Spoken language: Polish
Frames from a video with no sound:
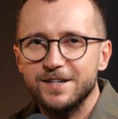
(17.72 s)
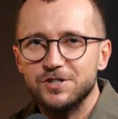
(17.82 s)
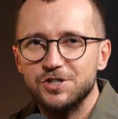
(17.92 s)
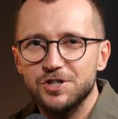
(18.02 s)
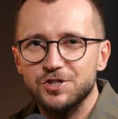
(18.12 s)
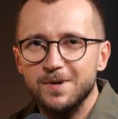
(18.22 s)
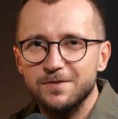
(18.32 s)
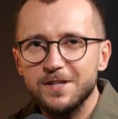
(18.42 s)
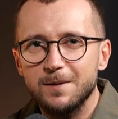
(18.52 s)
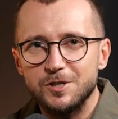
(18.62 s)
Krzysiek
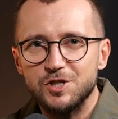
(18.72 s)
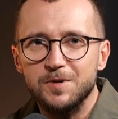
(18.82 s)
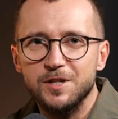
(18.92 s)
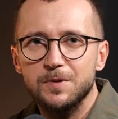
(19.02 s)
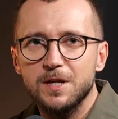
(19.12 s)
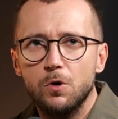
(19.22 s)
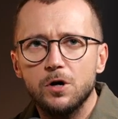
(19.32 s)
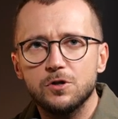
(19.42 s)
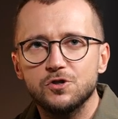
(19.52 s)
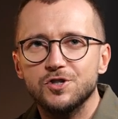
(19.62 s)
Grzeman, witam, a dziś będę pytał
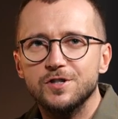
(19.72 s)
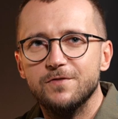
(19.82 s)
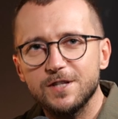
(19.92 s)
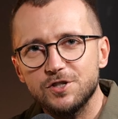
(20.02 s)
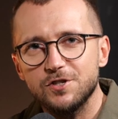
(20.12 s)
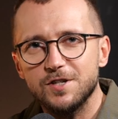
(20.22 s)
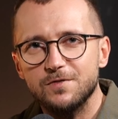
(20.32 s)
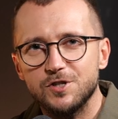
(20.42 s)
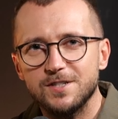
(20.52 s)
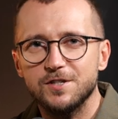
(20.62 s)
o to, czy
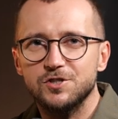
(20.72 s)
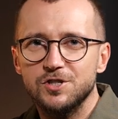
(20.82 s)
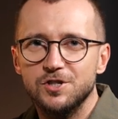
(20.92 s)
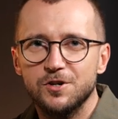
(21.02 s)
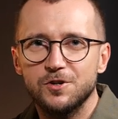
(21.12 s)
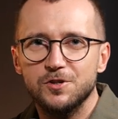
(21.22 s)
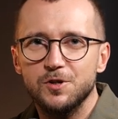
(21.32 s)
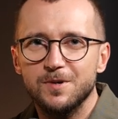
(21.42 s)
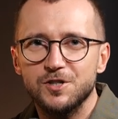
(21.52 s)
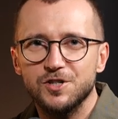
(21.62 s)
2023 rok
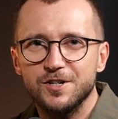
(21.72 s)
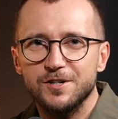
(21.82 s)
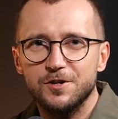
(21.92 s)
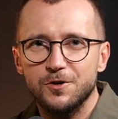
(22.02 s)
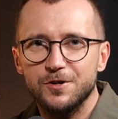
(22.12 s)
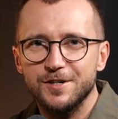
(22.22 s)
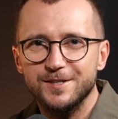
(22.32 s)
to będzie rok